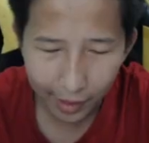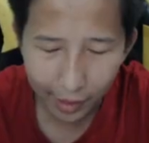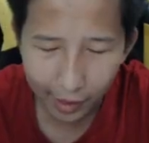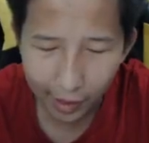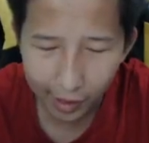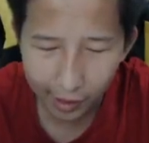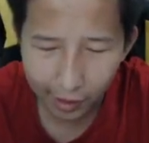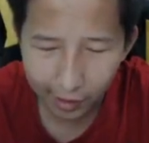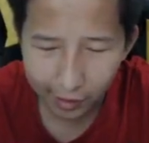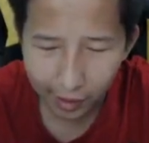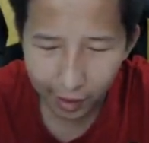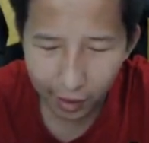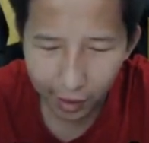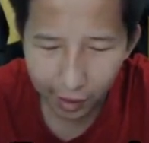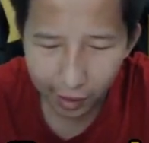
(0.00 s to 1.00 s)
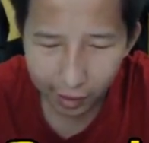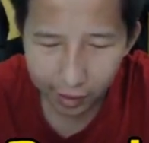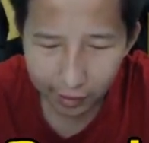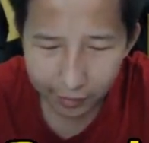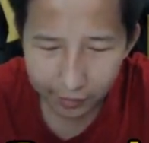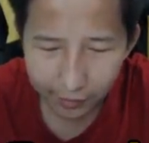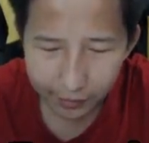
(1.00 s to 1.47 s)
ki ki
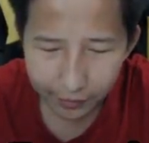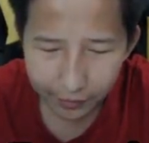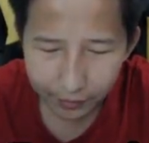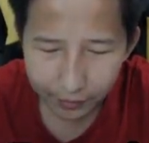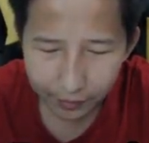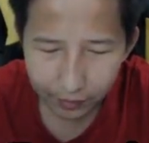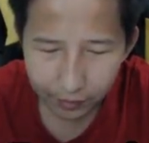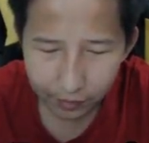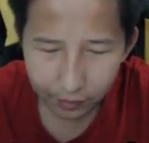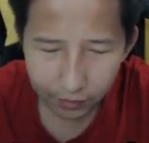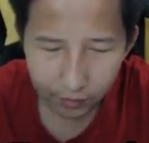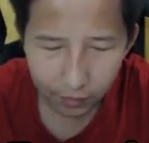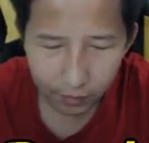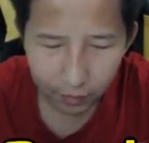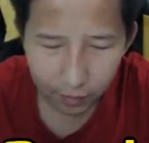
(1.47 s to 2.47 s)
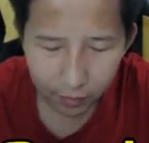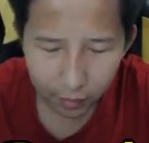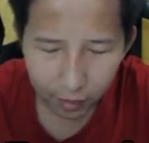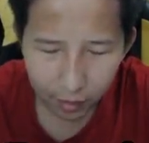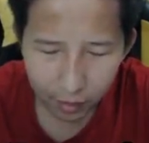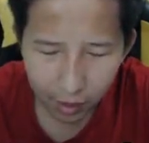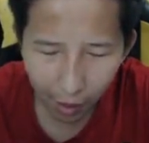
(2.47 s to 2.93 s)
Iya, Iya.
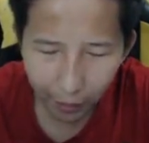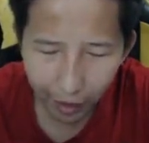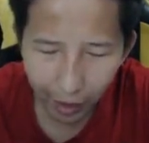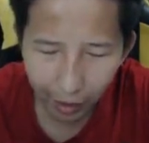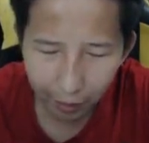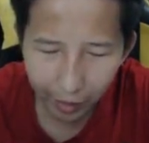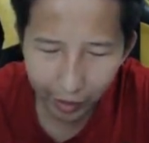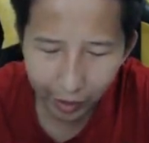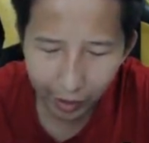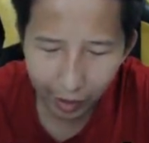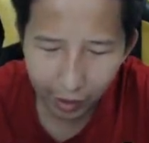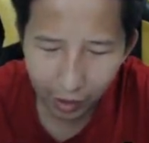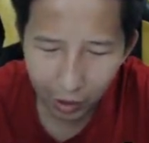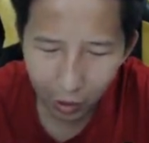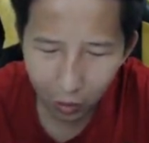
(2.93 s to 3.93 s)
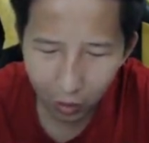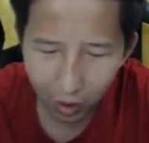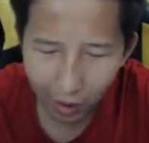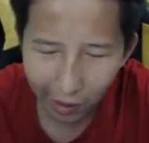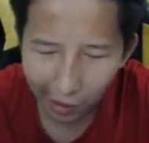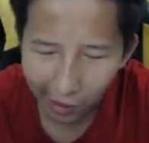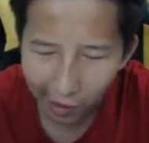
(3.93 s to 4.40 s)
Siapin landman Ki atau
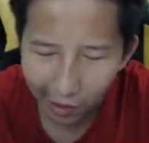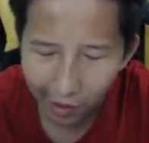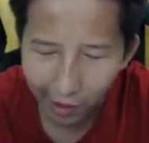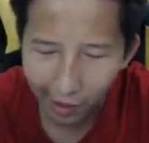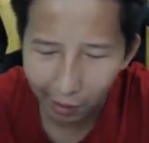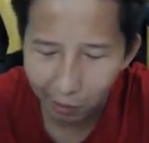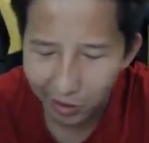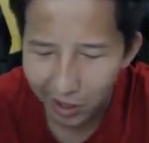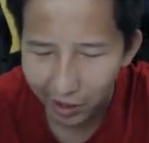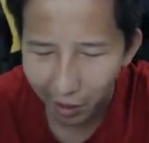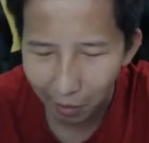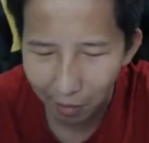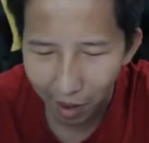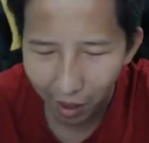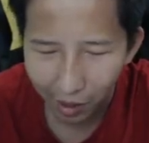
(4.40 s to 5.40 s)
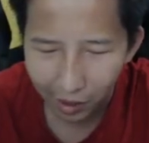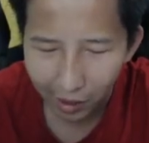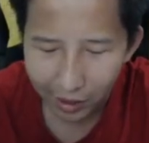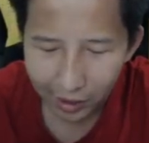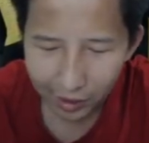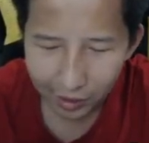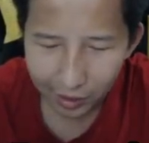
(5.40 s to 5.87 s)
hal-hal yang bisa ditembak
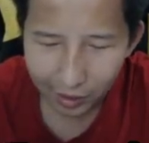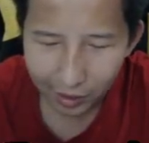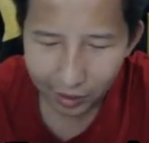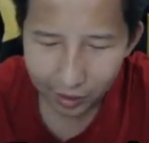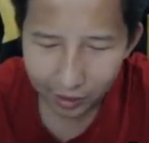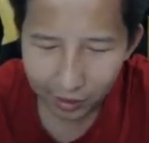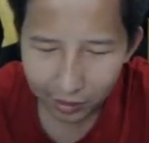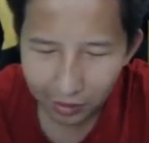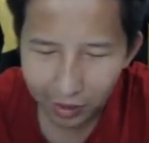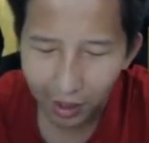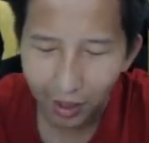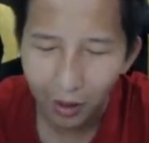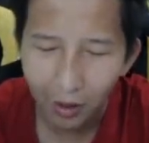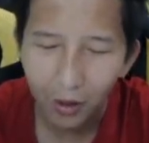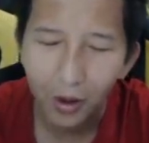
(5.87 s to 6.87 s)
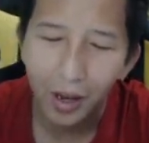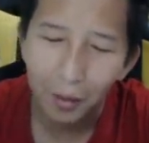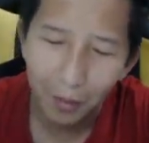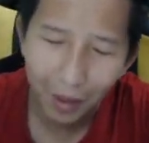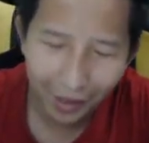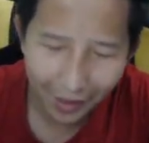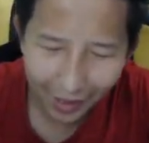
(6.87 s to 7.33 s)
Udah udah udah Udah, udah oke okay,
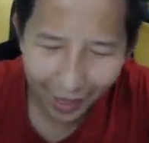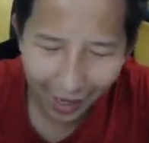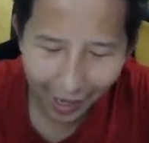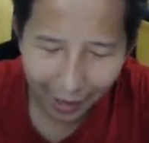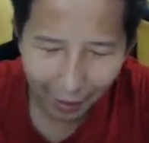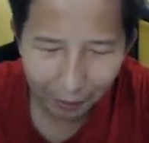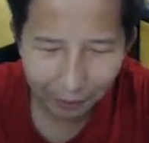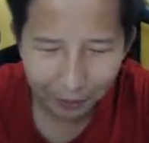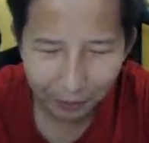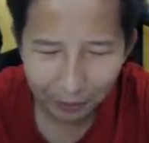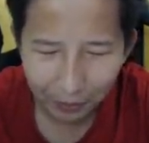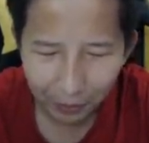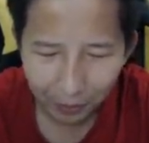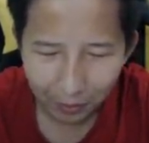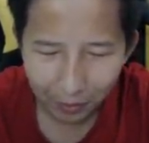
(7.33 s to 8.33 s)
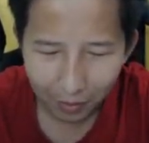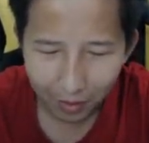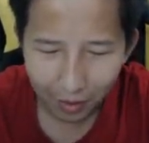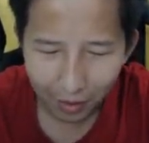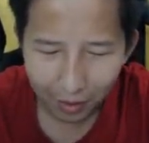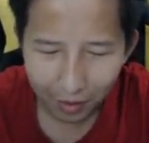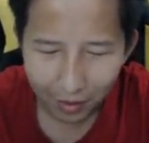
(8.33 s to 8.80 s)
mantap
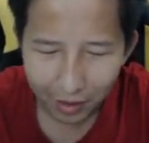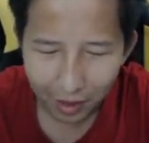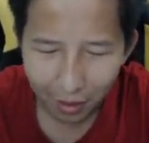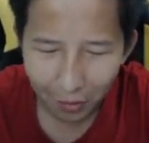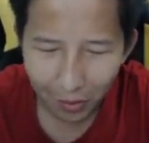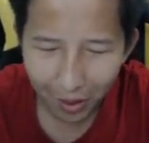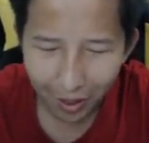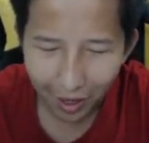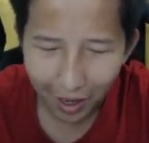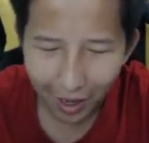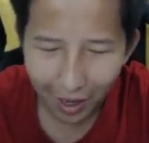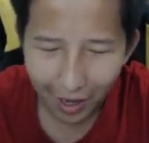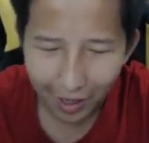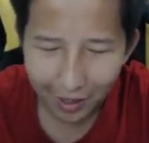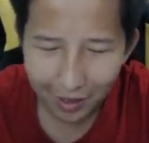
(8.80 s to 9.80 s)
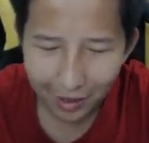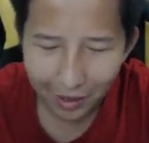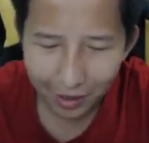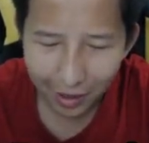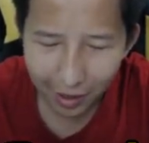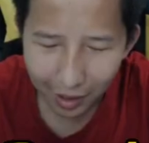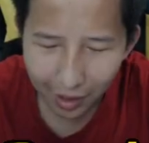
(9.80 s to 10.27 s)
Sabar guys
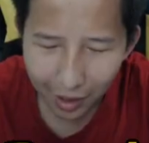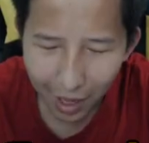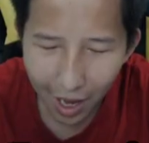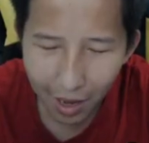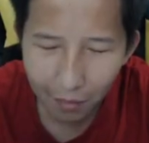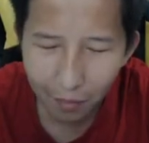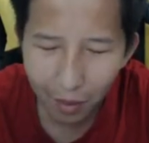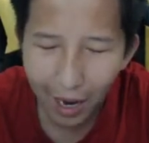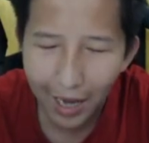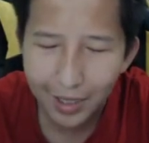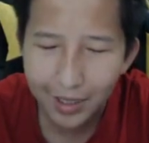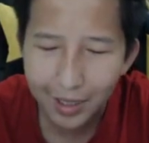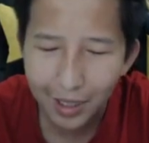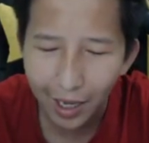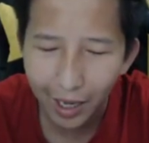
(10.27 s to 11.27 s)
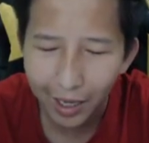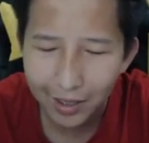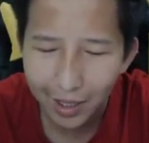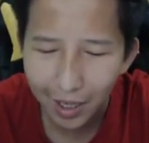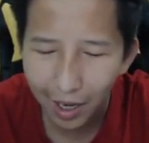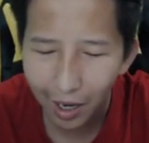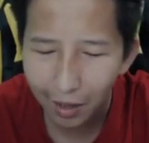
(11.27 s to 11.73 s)
Dan berhasil ya guys
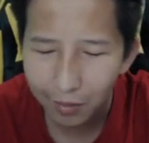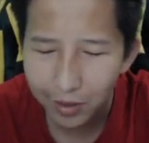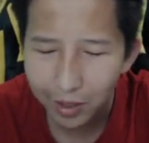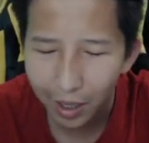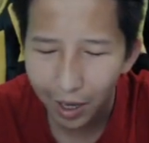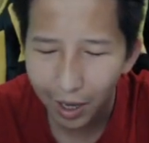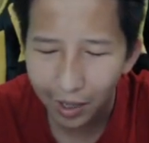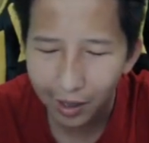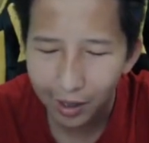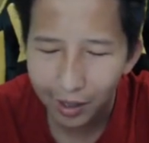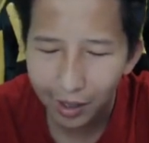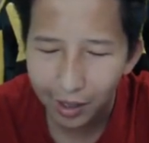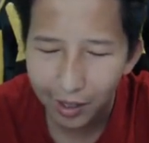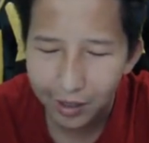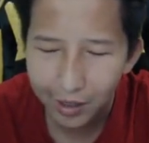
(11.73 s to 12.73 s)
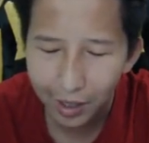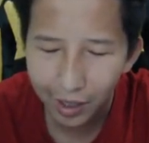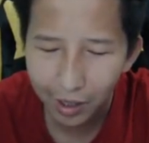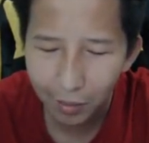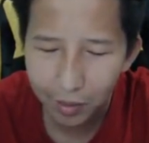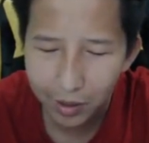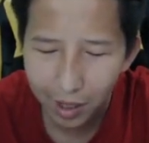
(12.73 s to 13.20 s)
ya kalian bisa lihat di sini
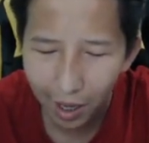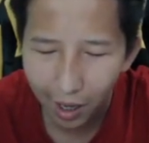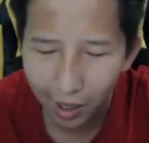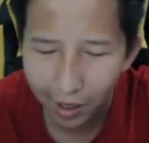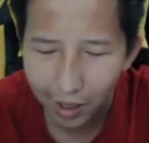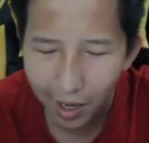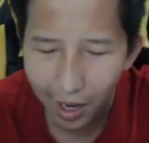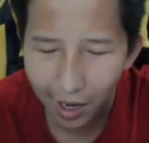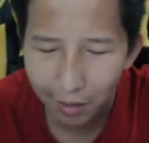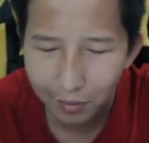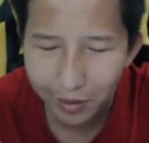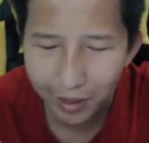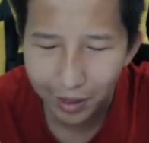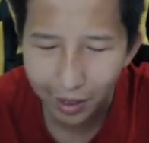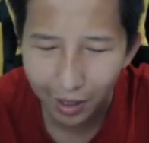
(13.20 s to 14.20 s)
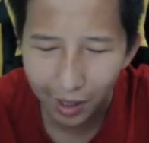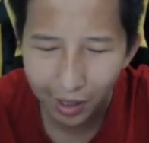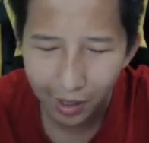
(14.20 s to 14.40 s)
kita bisa ke dalam sini ya.